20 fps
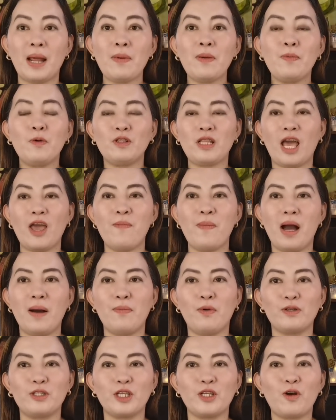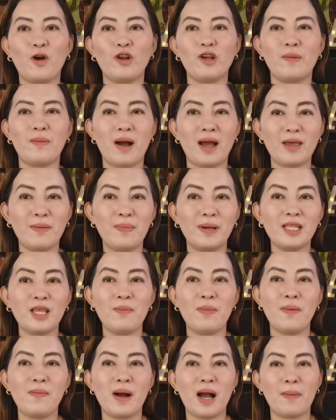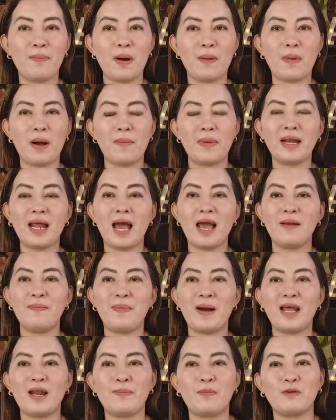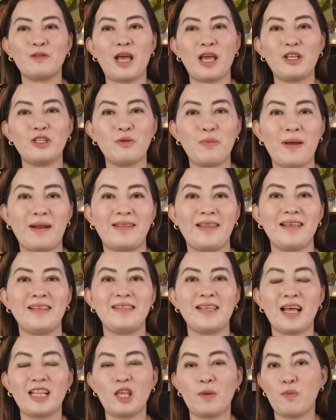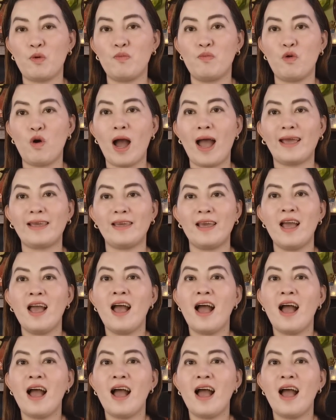Marami po tayong mga bossing ko ng mga iba't ibang mga pamamaraan para po tayo swertein sa ating buhay.